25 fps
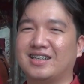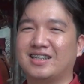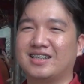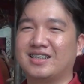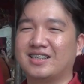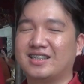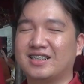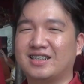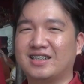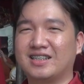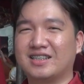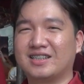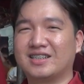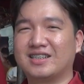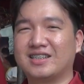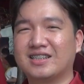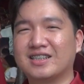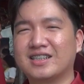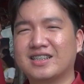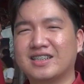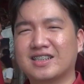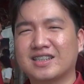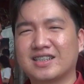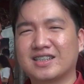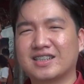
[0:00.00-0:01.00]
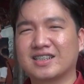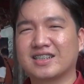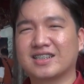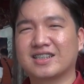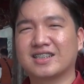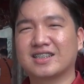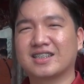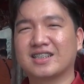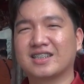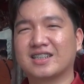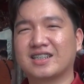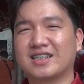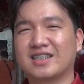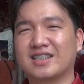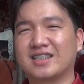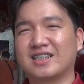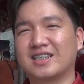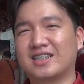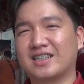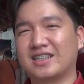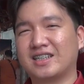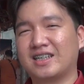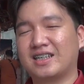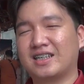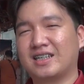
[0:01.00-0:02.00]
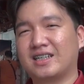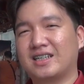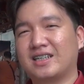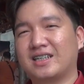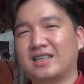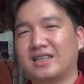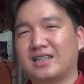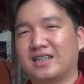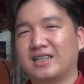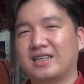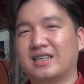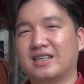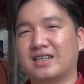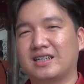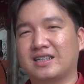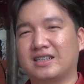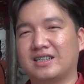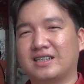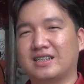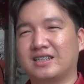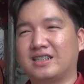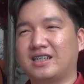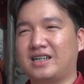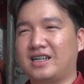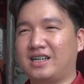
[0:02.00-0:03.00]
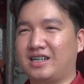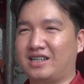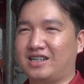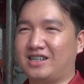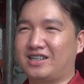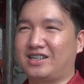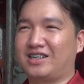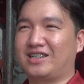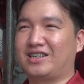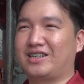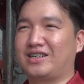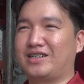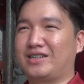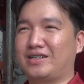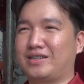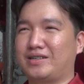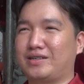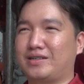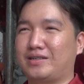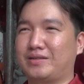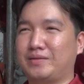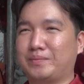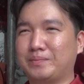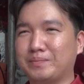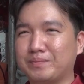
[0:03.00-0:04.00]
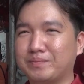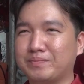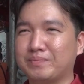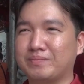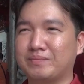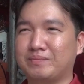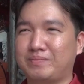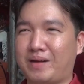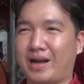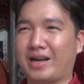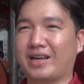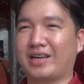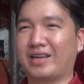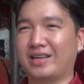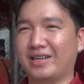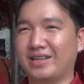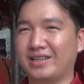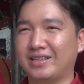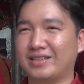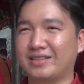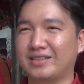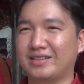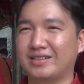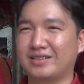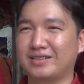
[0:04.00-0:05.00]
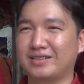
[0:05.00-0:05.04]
harapan kuakang di tahun naga kayu nih apa nih uh, makin